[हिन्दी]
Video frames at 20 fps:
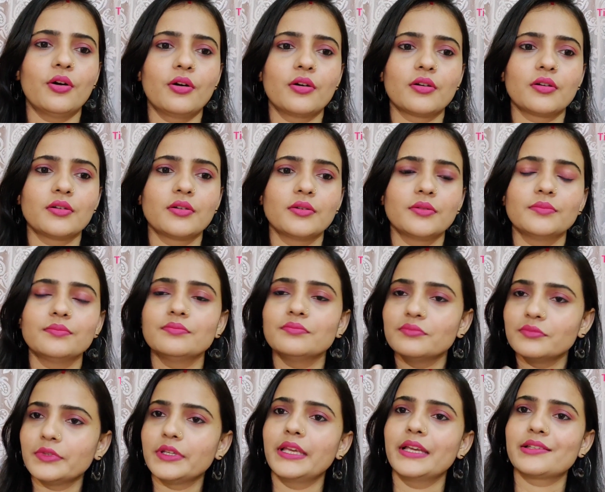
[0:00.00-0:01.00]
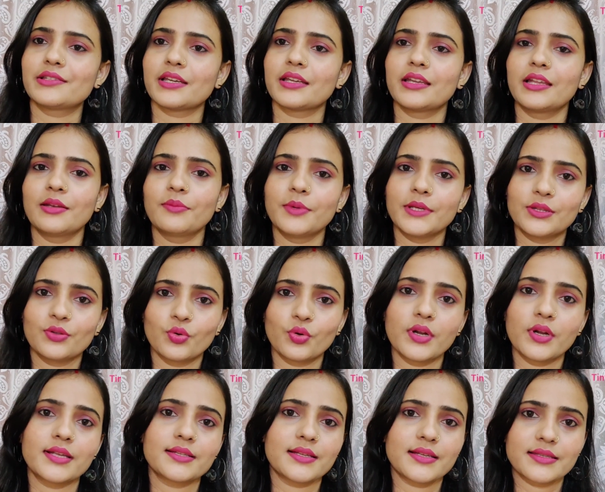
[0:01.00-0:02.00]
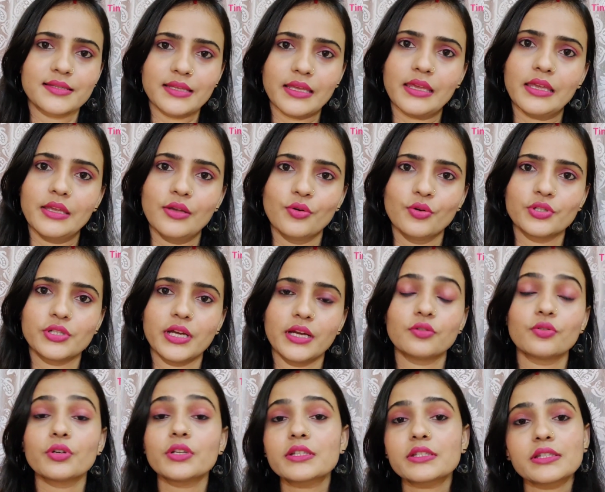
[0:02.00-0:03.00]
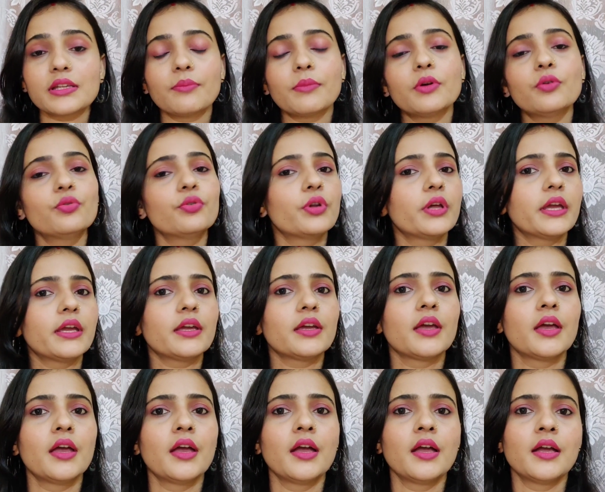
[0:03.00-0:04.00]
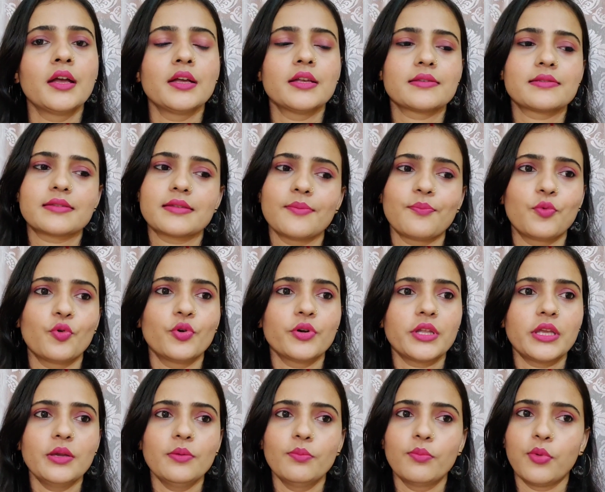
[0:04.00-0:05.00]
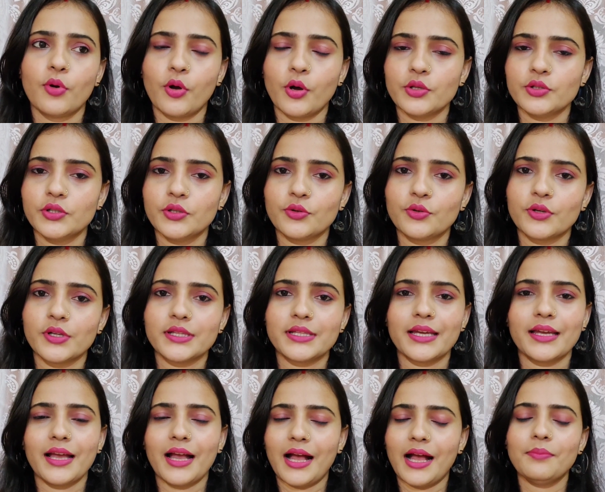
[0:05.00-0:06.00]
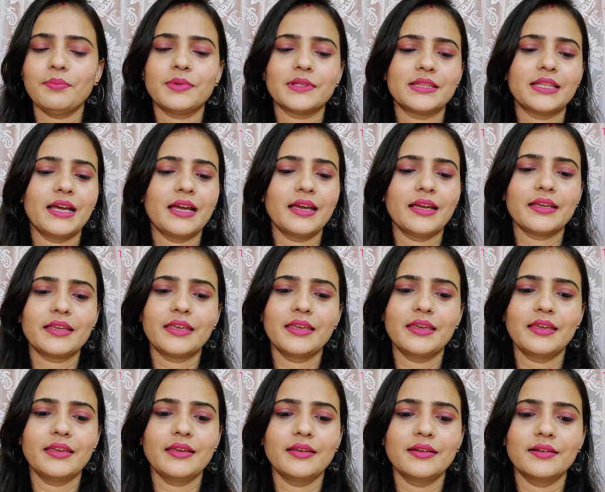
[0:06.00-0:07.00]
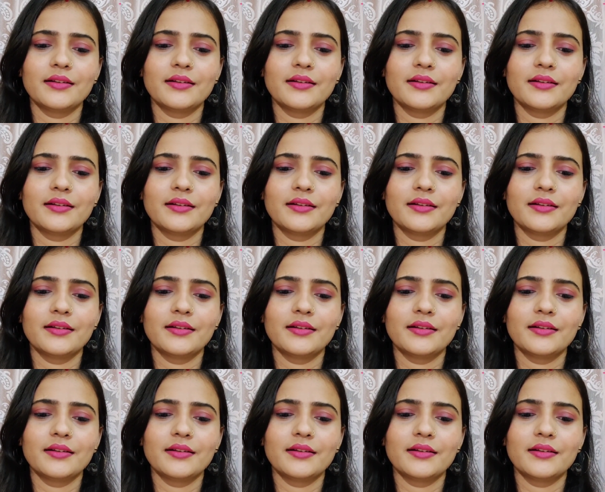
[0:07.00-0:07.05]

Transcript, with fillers: और ये चैनल भी थोड़ा सा सही हो जाए तो इस समय उन्हें सपोर्ट की बहुत ज़रूरत है हाँ पता है कि